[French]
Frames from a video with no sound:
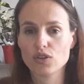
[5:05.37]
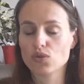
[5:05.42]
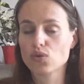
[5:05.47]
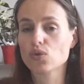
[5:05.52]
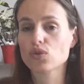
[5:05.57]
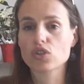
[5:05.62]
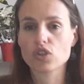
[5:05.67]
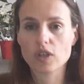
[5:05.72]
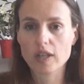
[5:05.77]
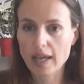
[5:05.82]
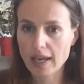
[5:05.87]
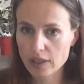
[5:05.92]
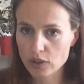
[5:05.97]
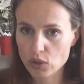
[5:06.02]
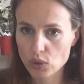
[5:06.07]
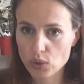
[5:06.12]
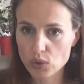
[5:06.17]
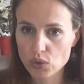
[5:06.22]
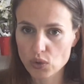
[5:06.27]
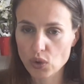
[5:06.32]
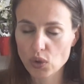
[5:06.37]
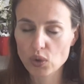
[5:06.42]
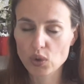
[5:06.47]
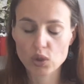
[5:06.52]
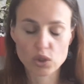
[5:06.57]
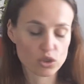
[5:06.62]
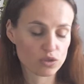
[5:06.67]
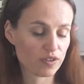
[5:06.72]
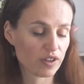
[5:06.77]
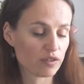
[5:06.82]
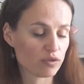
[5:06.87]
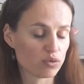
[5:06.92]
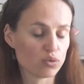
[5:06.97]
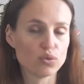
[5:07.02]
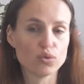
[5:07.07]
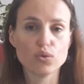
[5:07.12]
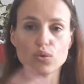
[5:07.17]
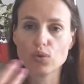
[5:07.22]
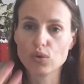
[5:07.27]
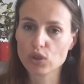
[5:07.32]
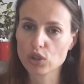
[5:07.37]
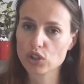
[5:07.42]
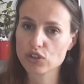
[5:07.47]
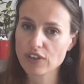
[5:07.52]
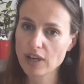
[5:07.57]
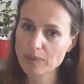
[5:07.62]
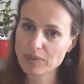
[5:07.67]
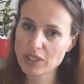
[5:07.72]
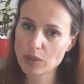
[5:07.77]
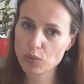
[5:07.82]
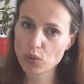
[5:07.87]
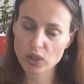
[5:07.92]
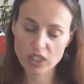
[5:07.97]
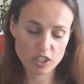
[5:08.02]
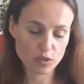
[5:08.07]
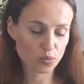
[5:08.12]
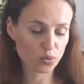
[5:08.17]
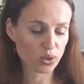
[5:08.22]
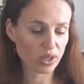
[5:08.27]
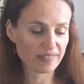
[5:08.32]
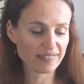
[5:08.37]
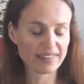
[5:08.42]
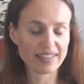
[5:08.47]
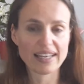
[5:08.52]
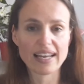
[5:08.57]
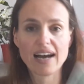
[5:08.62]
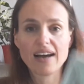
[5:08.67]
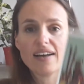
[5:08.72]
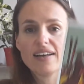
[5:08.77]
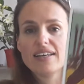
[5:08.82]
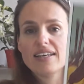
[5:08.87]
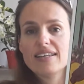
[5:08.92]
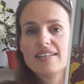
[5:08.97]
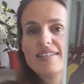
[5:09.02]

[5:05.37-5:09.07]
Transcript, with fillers: Donc il n'y en a que deux que je vais, vous, que je vais un petit peu exploiter là.